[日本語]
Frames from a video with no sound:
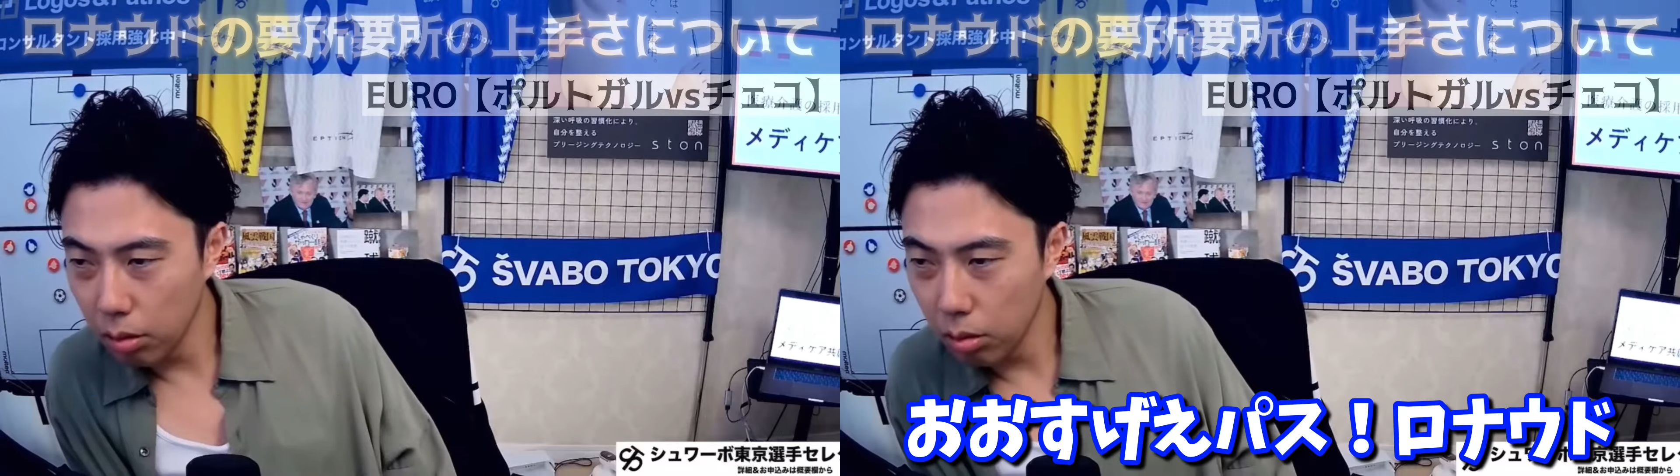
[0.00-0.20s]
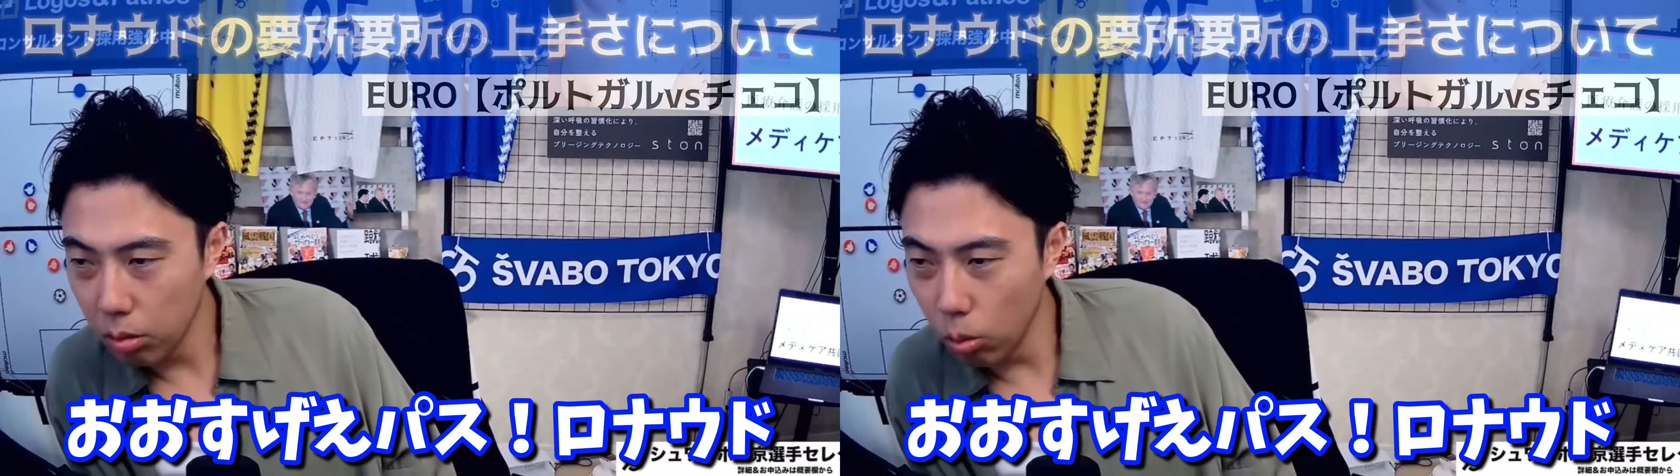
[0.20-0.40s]

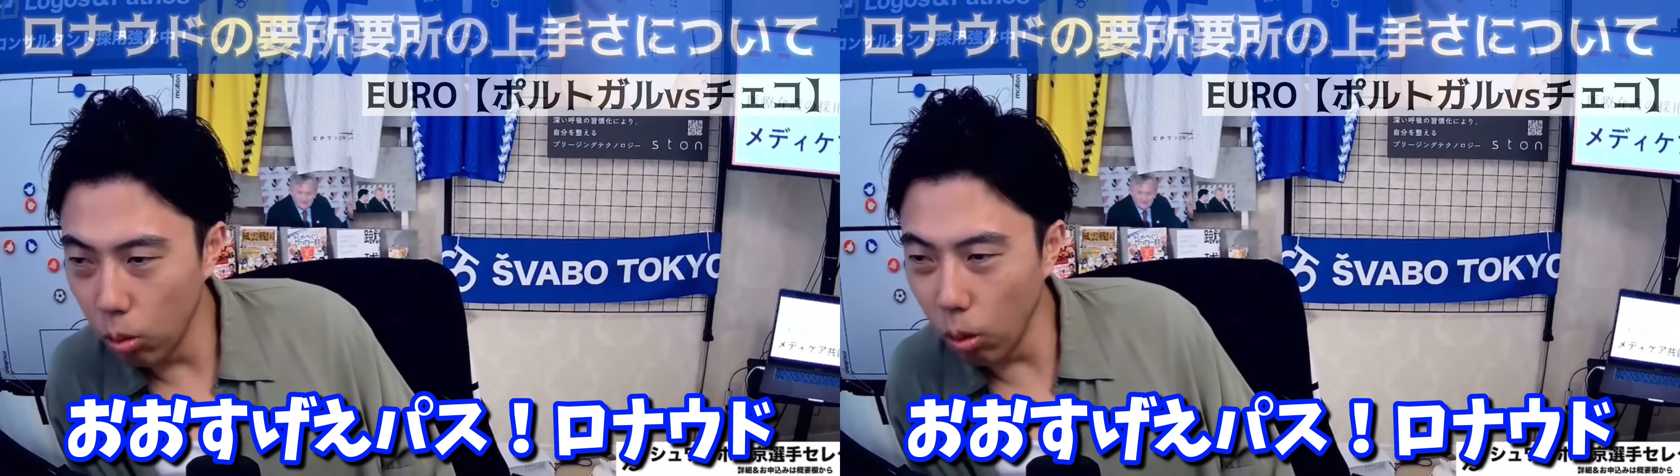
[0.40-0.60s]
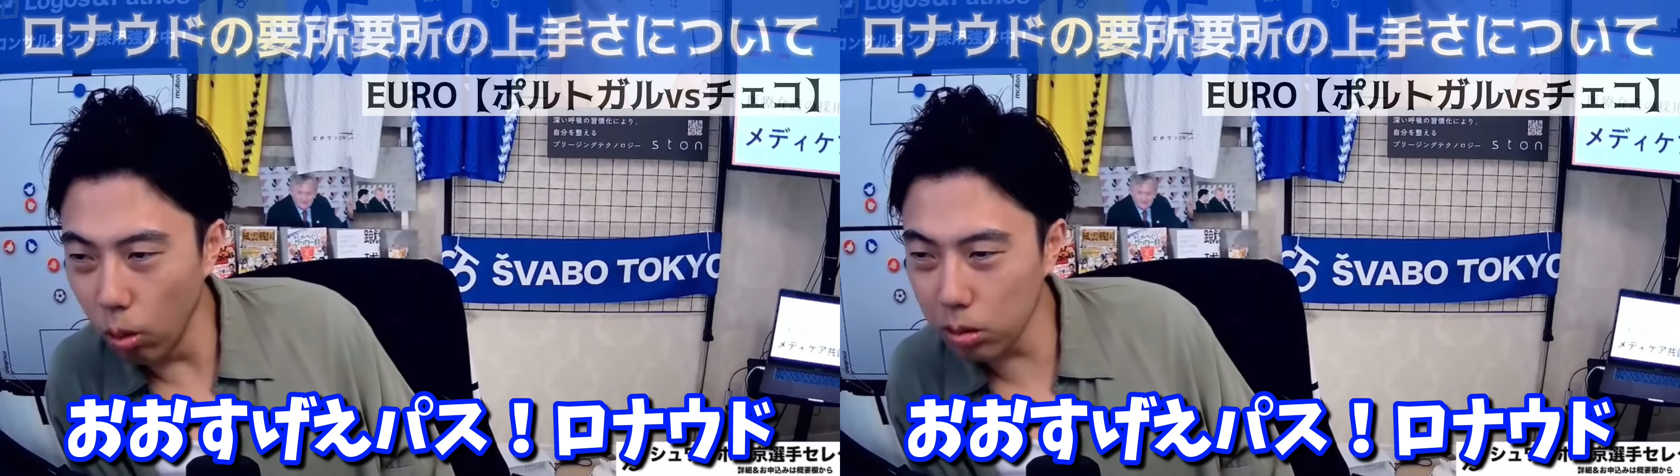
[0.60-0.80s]

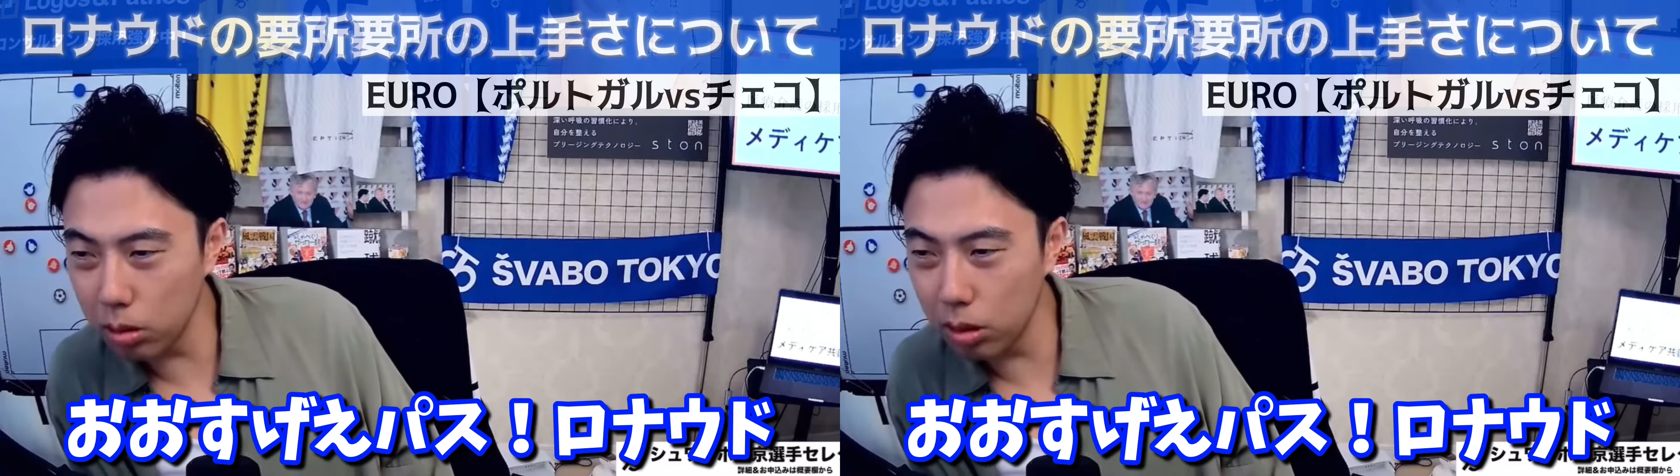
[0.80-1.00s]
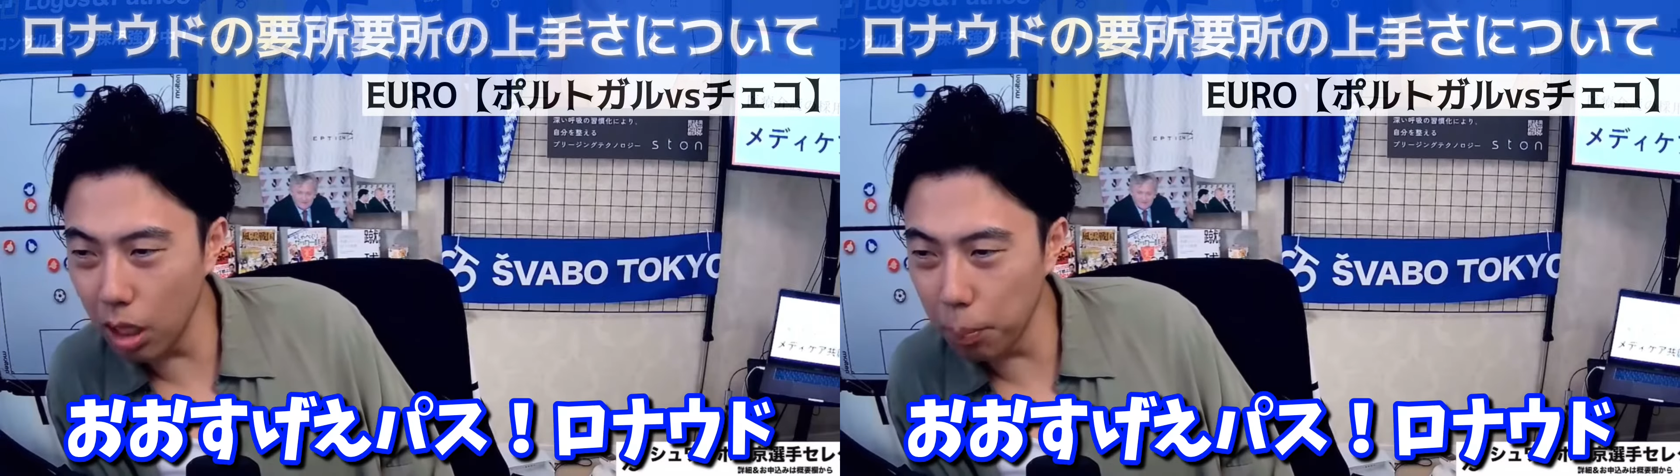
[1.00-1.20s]
おお、す
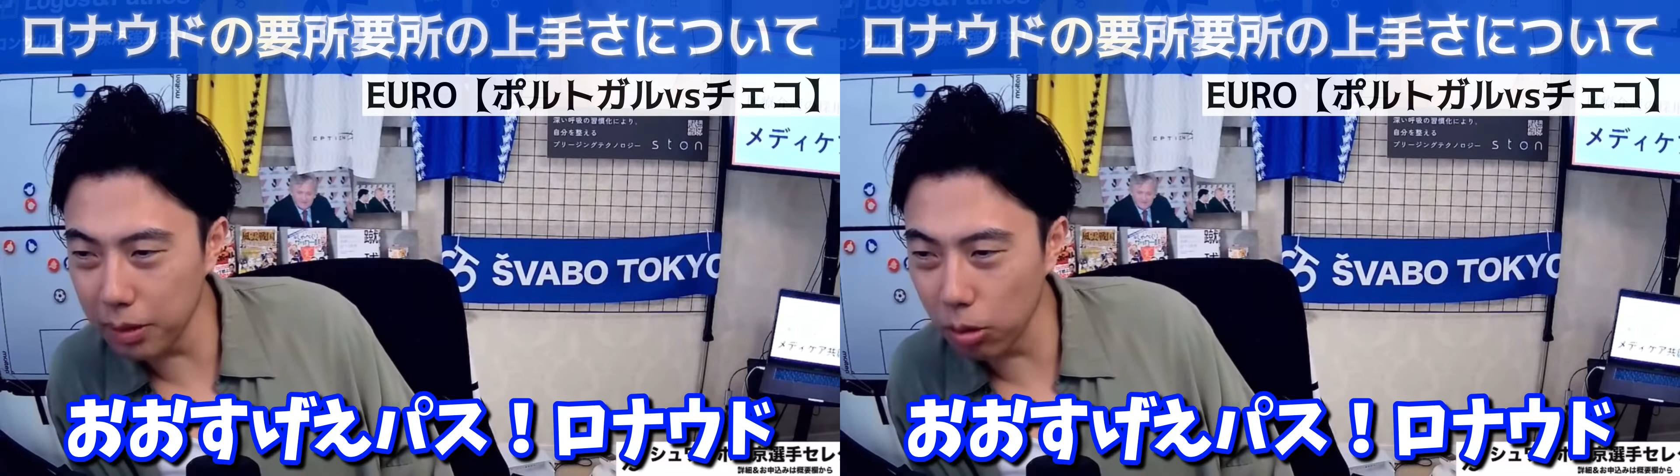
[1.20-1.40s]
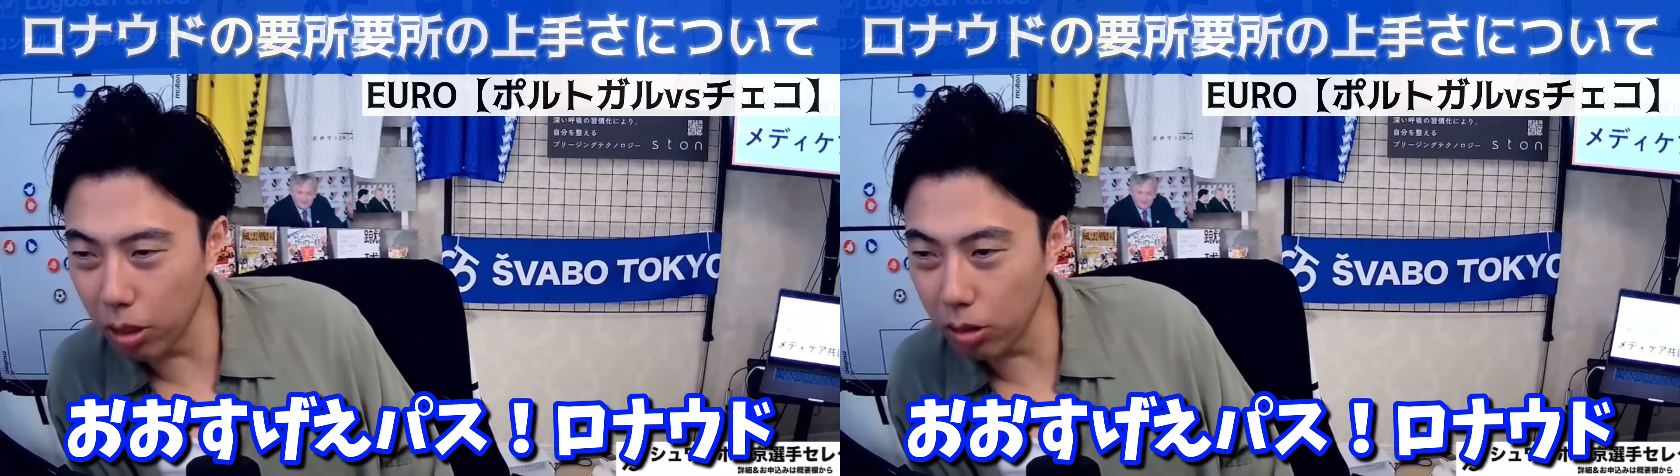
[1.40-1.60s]
げえ
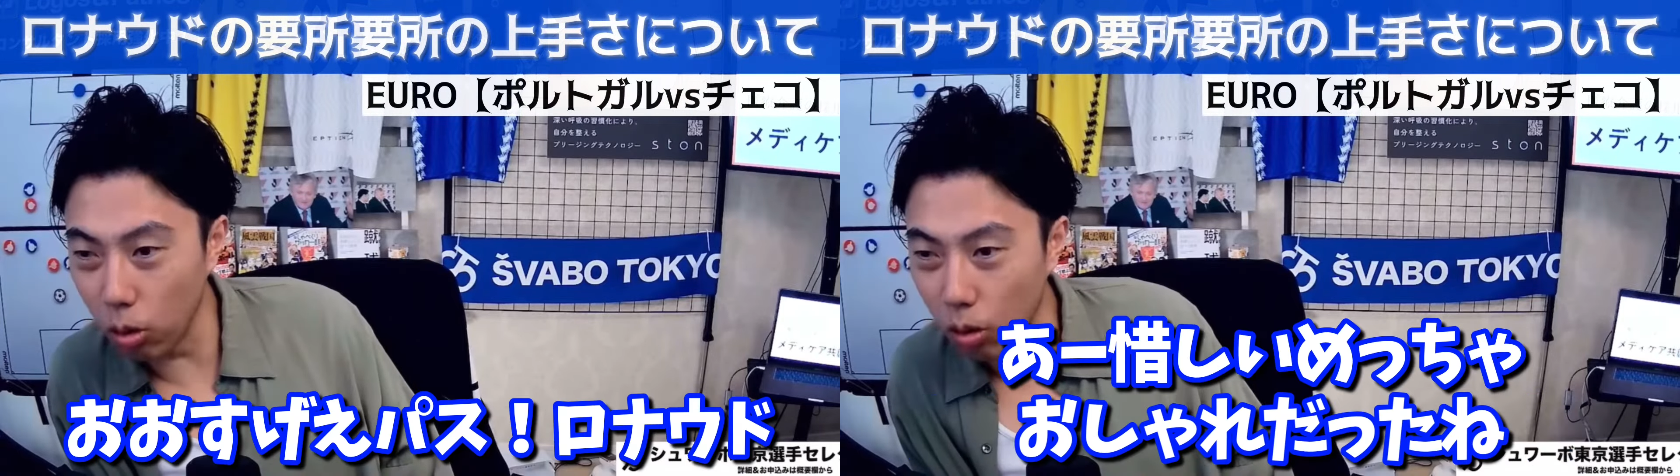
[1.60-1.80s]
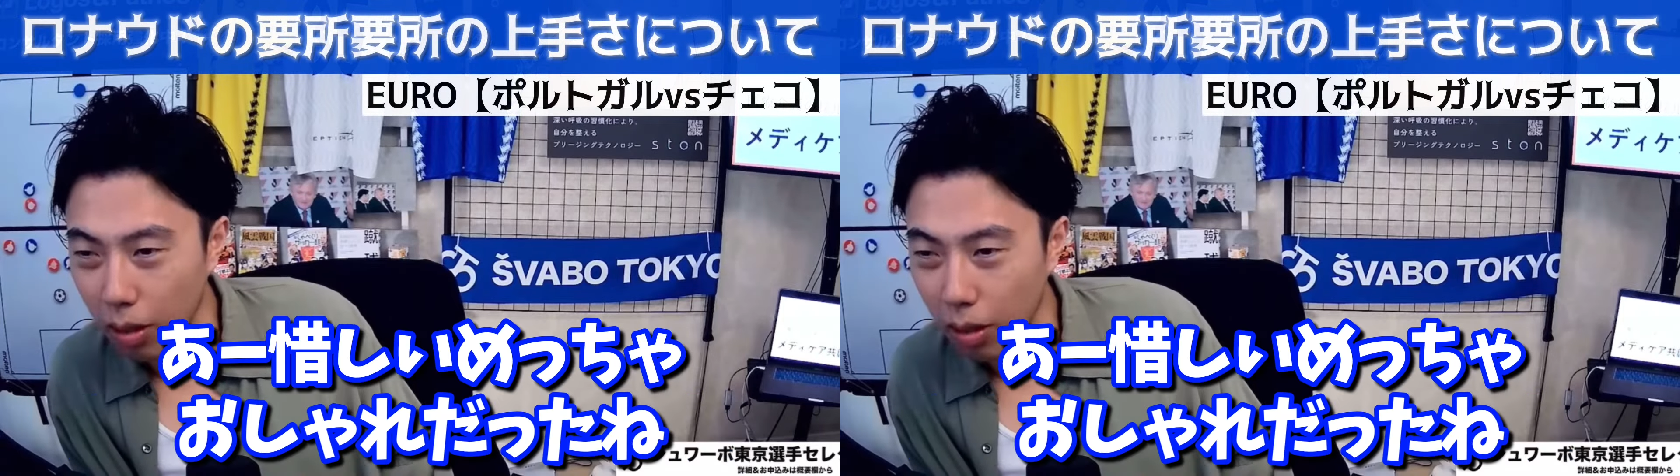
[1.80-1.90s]
パスロナウド。